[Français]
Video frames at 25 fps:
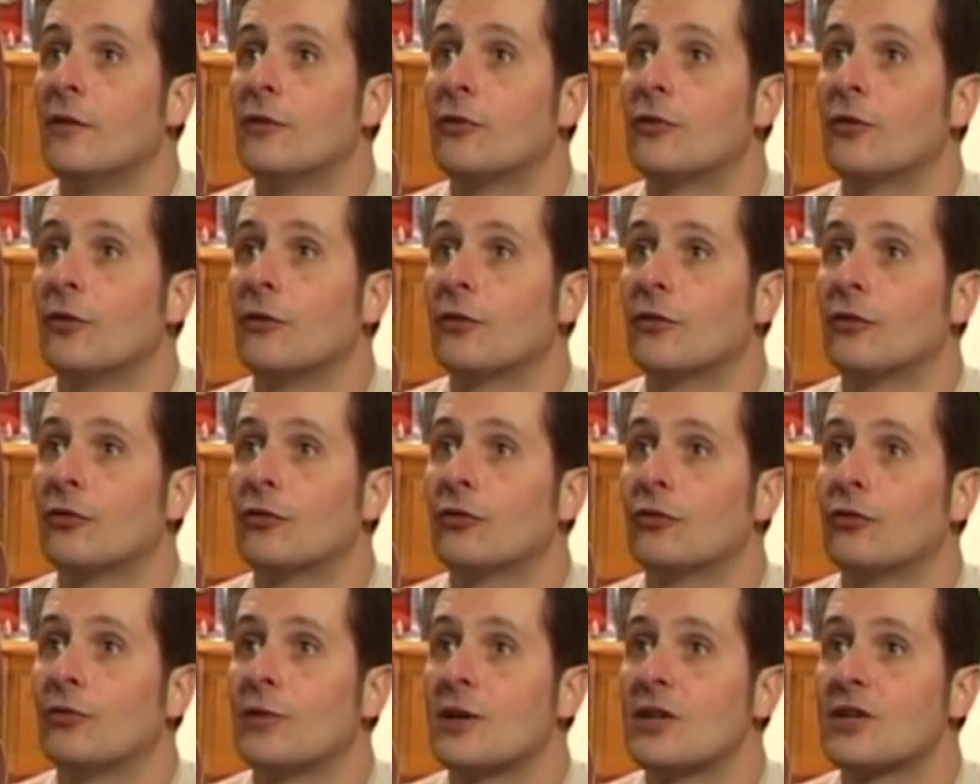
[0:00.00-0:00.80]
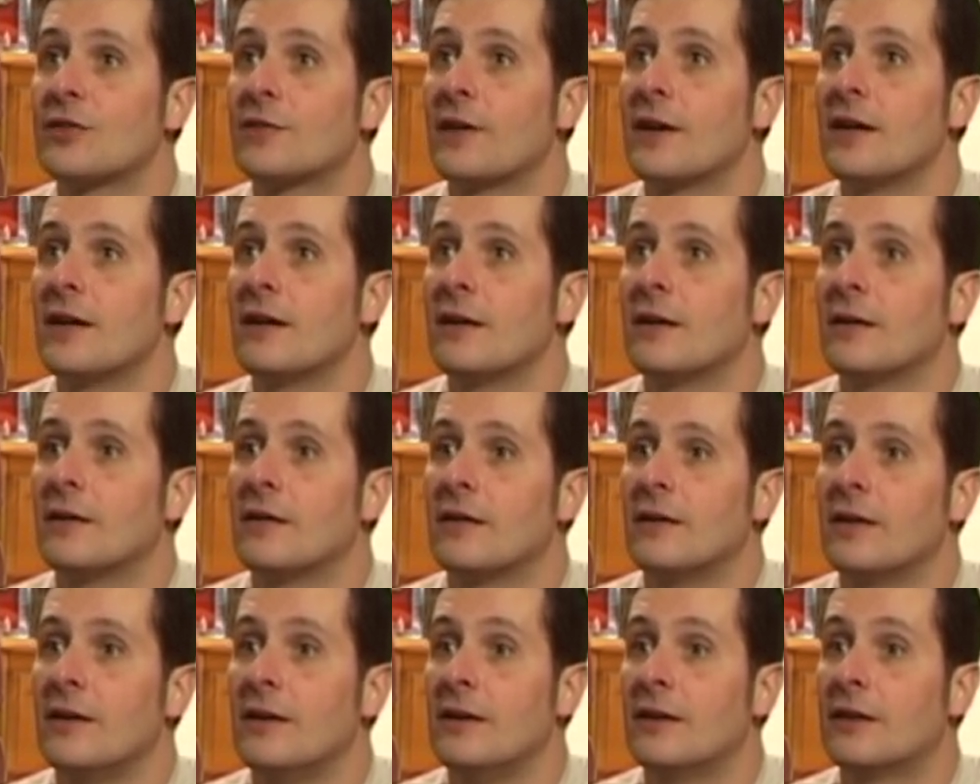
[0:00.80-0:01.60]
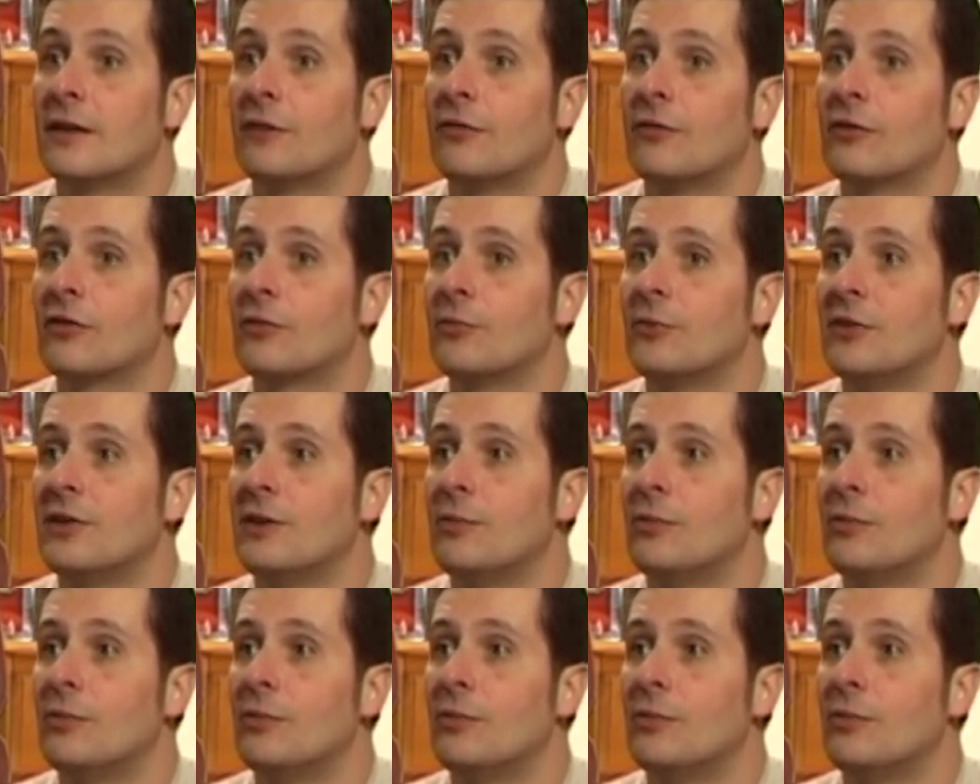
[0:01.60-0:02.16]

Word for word: sauf que je suis à cheval et qu'il faut que je me